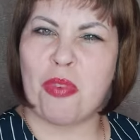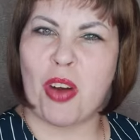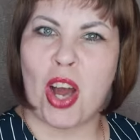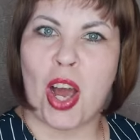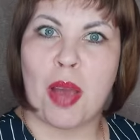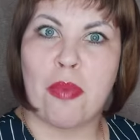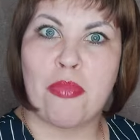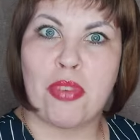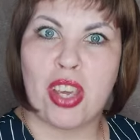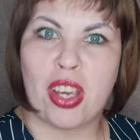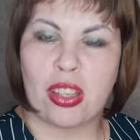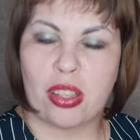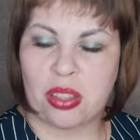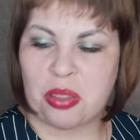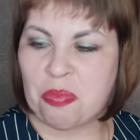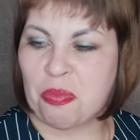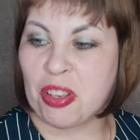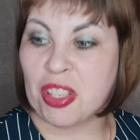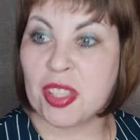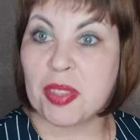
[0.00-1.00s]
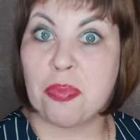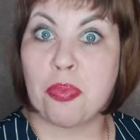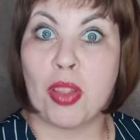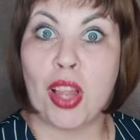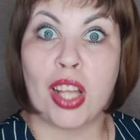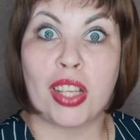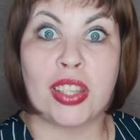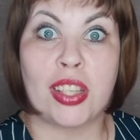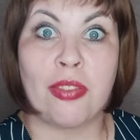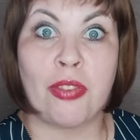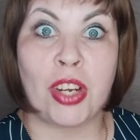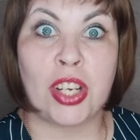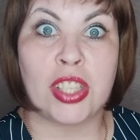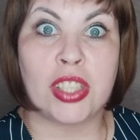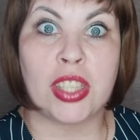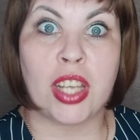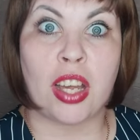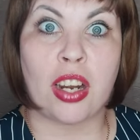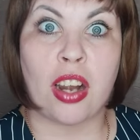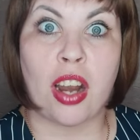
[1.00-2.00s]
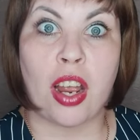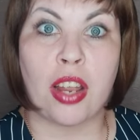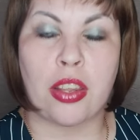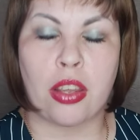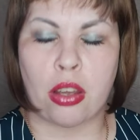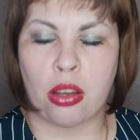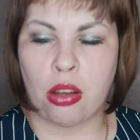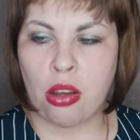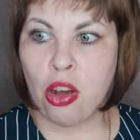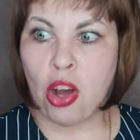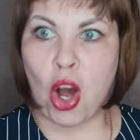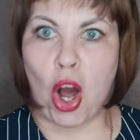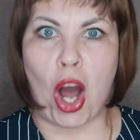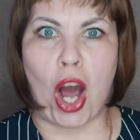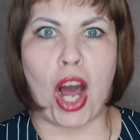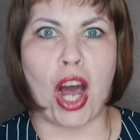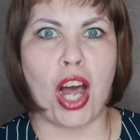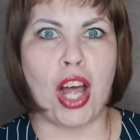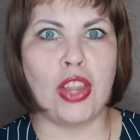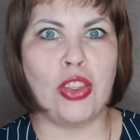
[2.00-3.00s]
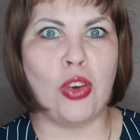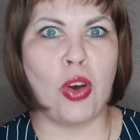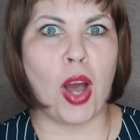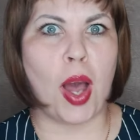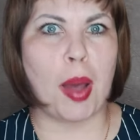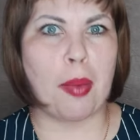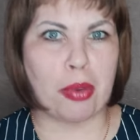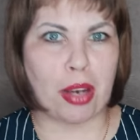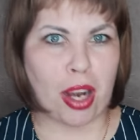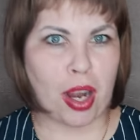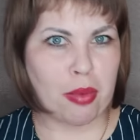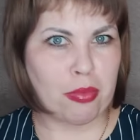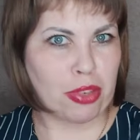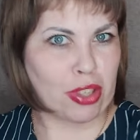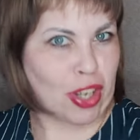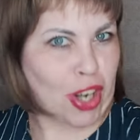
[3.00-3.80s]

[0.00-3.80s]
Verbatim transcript: пообедать бесплатно в ресторане. А ну, Абрам,